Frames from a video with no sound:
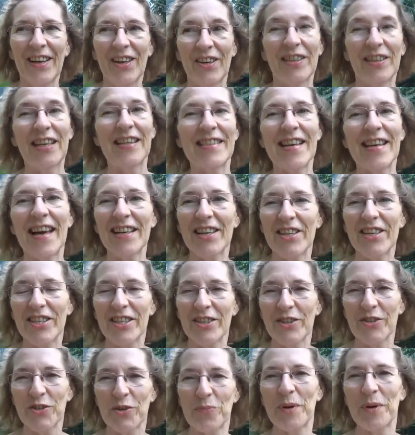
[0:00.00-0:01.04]
Und dann sage ich
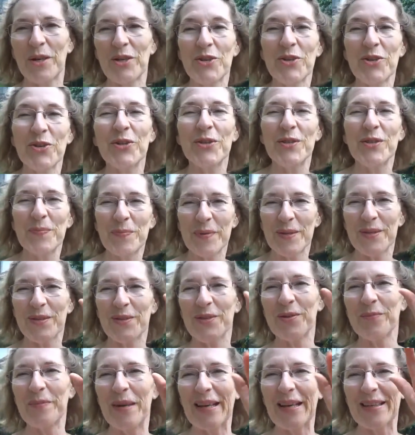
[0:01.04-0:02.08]
jetzt schon mal Tschüss, bis
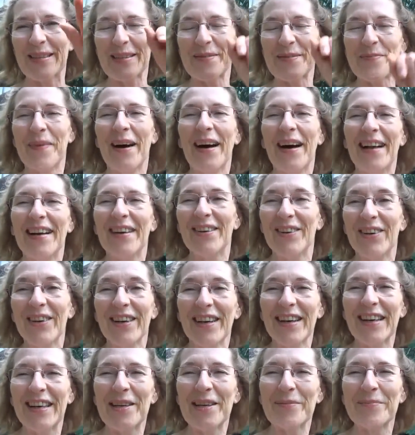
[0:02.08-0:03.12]
zum nächsten Mal,
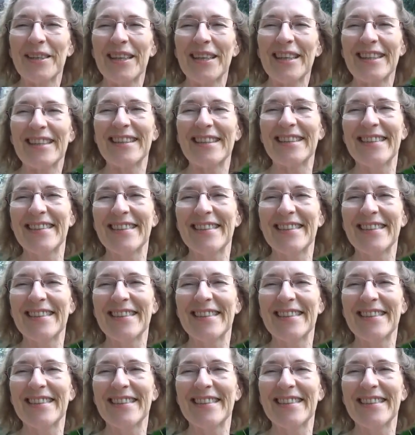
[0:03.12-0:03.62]
eure Irmgard.